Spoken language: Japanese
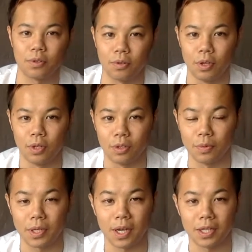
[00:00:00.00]
の飲
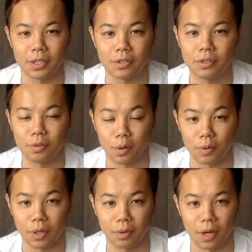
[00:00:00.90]
み会に来るのか来
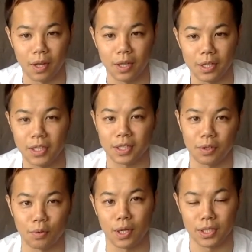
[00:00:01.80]
ないのかイエスか
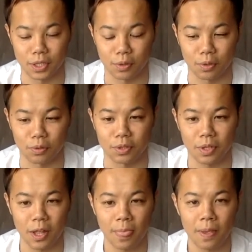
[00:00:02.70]
ノーか返事しようってことです
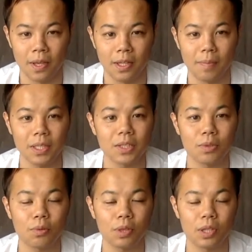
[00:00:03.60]
よねでまず
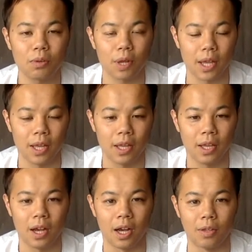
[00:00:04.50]
そこってこれ
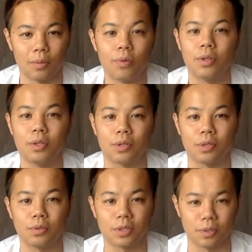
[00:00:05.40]
あの僕にとって
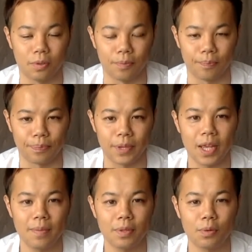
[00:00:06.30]
一つの
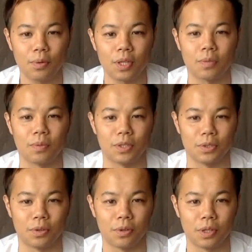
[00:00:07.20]
悩みどころだと思うんです
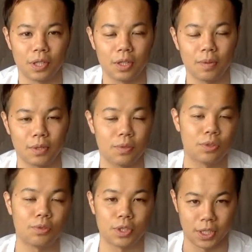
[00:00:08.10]
よ例えばその
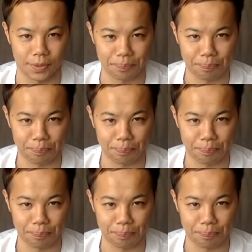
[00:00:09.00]
上司